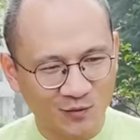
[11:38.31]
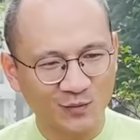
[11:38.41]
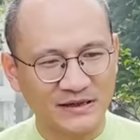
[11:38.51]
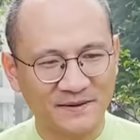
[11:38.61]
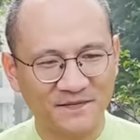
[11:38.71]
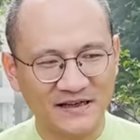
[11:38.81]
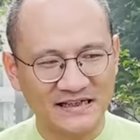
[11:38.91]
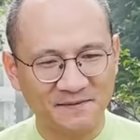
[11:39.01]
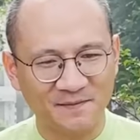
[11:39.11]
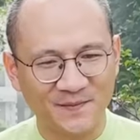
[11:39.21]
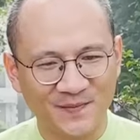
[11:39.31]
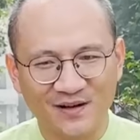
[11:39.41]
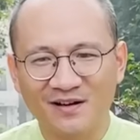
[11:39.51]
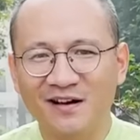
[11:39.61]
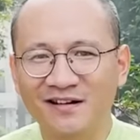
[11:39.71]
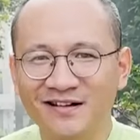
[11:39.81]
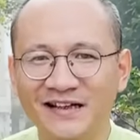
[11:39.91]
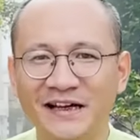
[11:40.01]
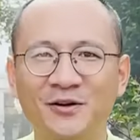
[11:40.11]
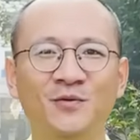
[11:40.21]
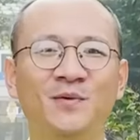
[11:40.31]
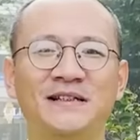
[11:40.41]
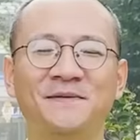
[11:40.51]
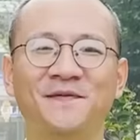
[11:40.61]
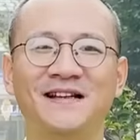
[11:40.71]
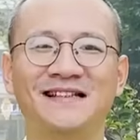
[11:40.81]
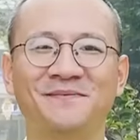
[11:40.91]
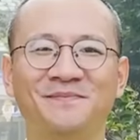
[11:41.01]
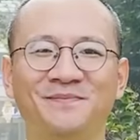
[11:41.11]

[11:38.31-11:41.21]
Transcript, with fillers: đúng 100% người ấy đúng 100%